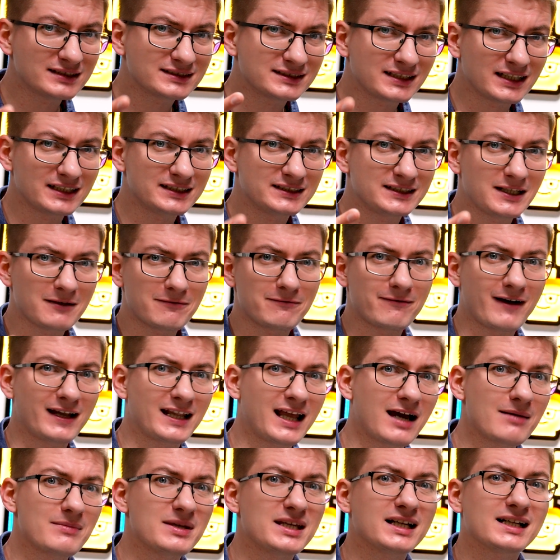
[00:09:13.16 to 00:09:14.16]
jesteście
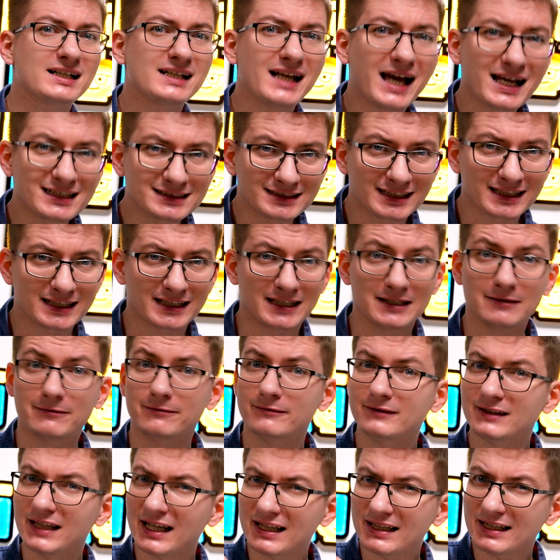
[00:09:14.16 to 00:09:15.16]
fanami klasyki?
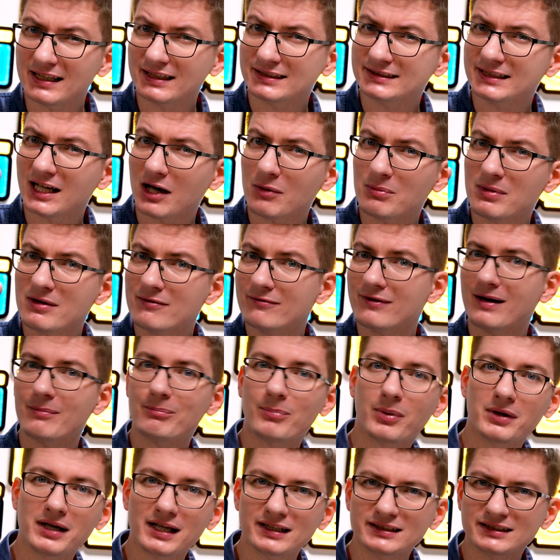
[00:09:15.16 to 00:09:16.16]
Wtedy chciałbym
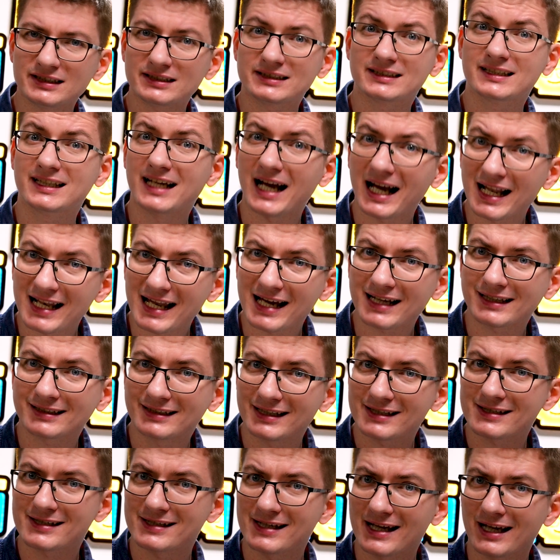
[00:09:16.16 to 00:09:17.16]
Wam polecić
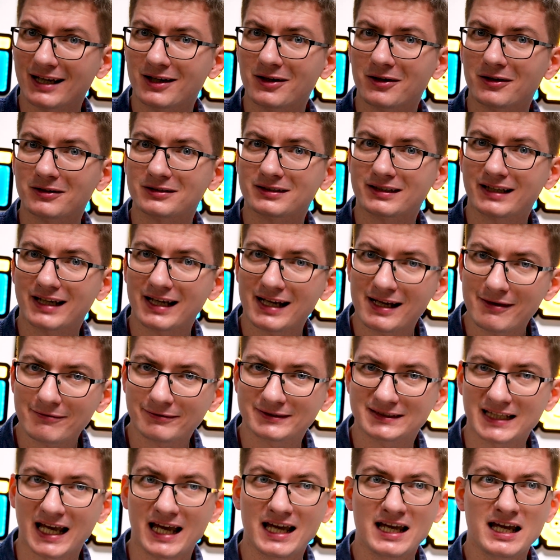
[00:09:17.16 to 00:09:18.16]
galaktycznego
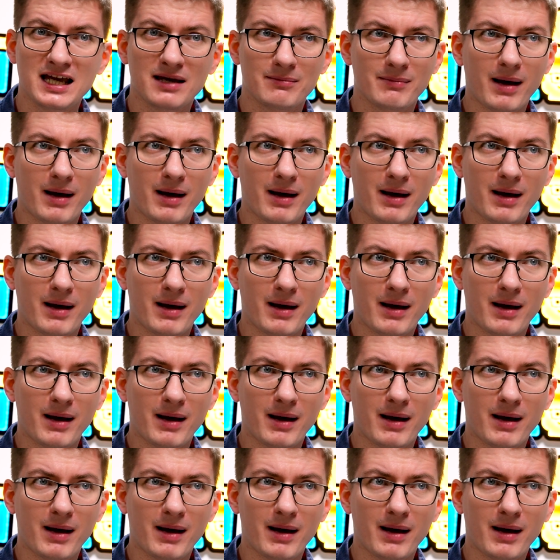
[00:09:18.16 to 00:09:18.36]
odkrywcę.